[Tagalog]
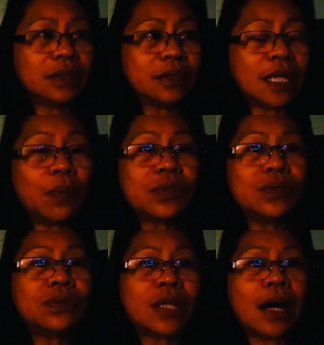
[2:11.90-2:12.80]
tapos
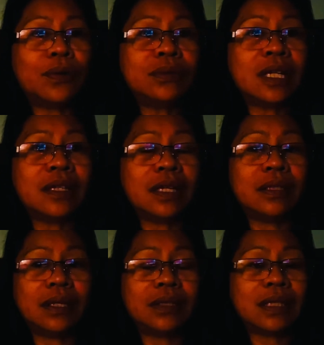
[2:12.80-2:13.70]
yung tao na yan
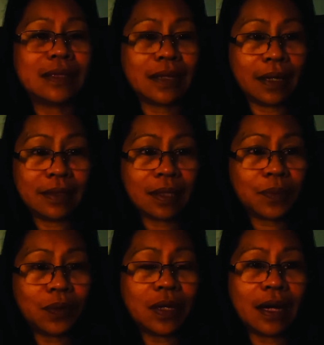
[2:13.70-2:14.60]
ang nasa isip
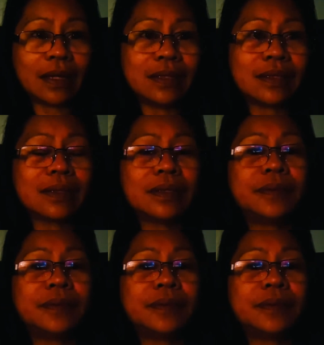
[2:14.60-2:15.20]
ko, guys.